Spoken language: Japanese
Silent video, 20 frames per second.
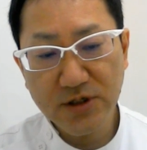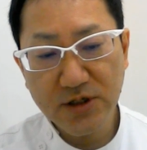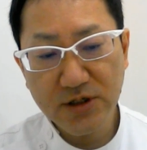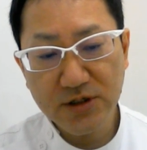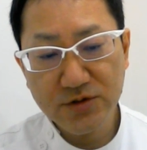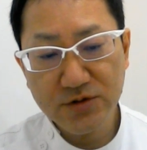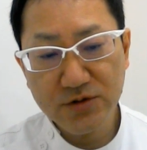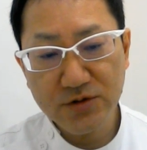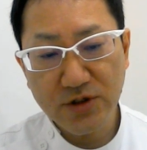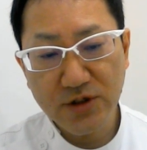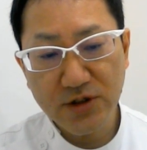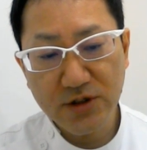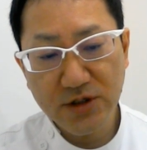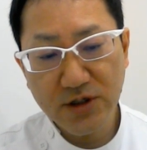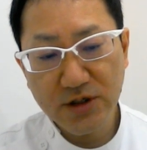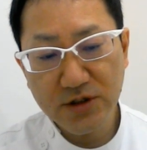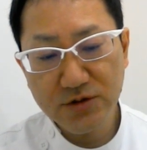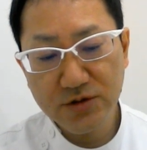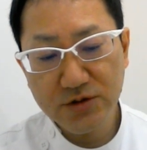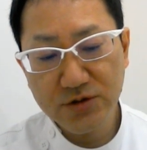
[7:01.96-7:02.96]
経、え
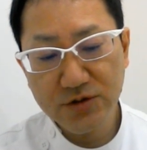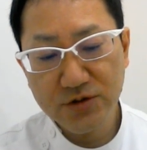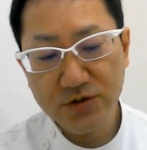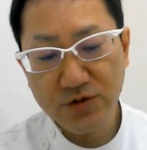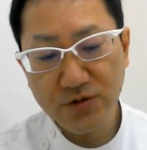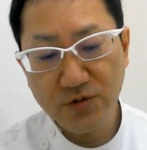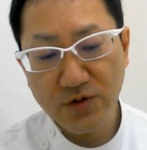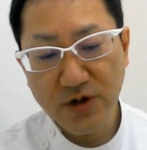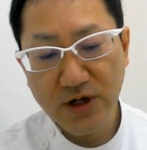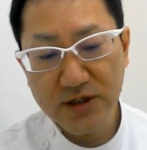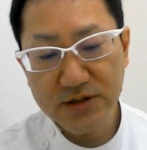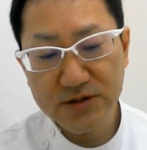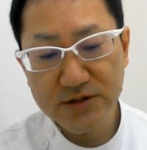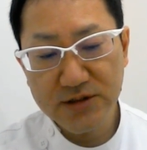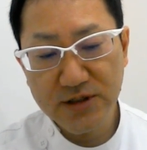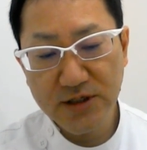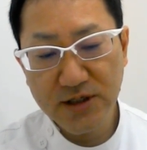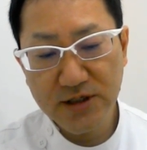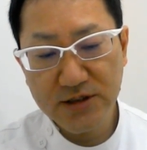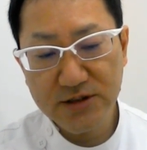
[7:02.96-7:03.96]
頸椎症を発
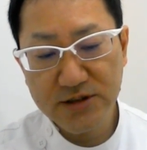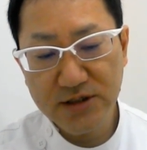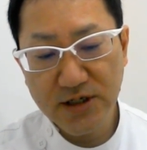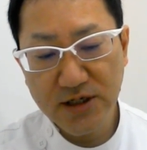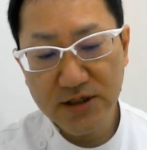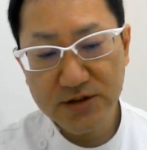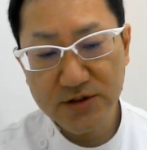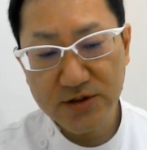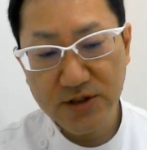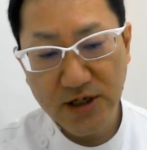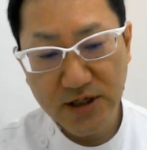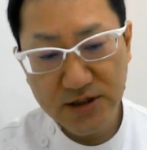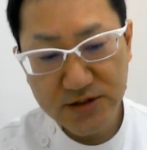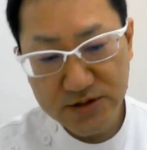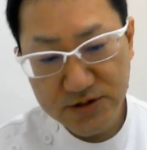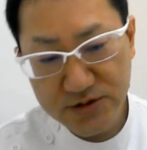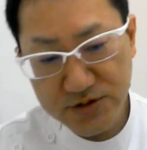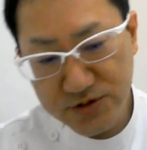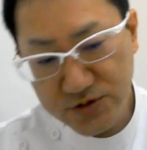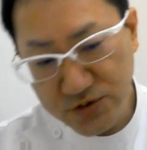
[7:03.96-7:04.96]
生しやす、発
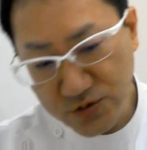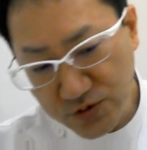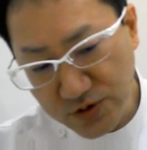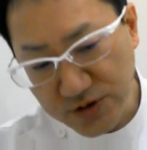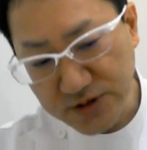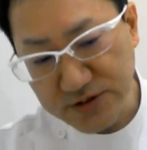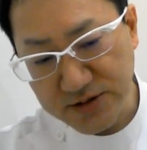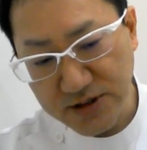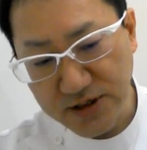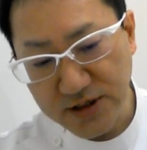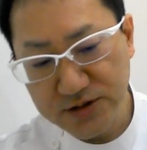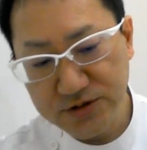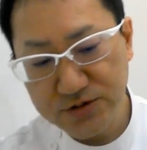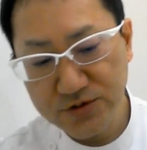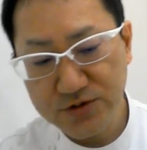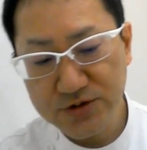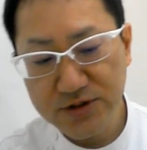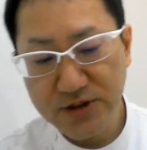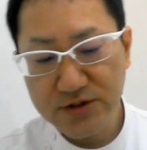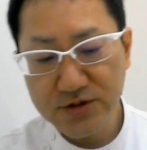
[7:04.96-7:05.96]
症ですね、発
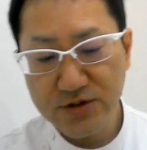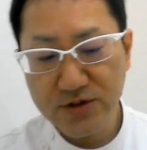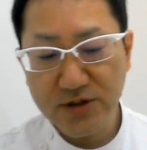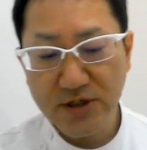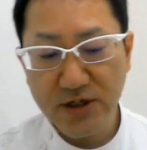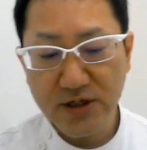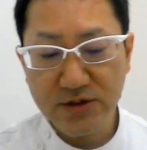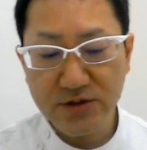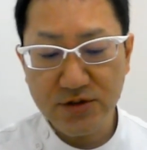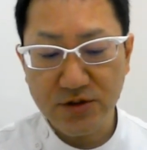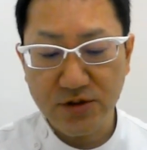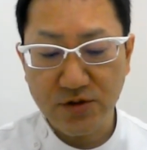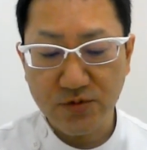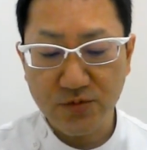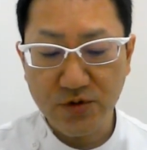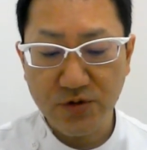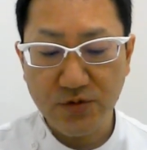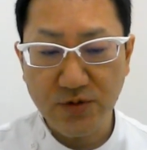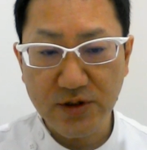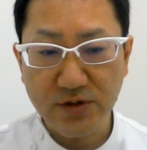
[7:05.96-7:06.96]
症しやすい頸椎の
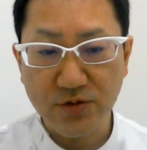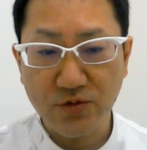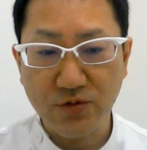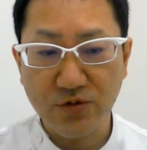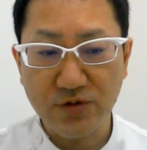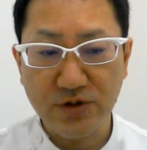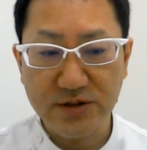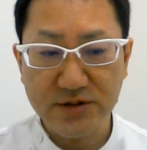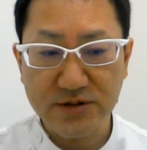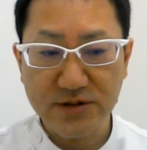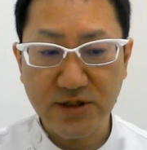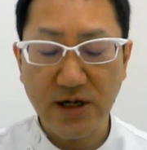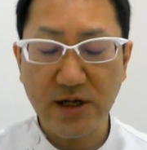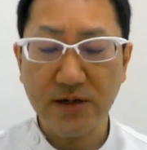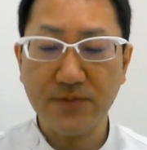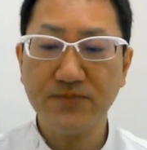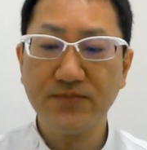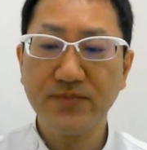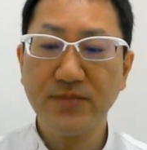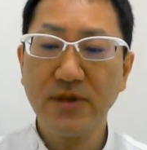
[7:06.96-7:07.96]
部位はどこですか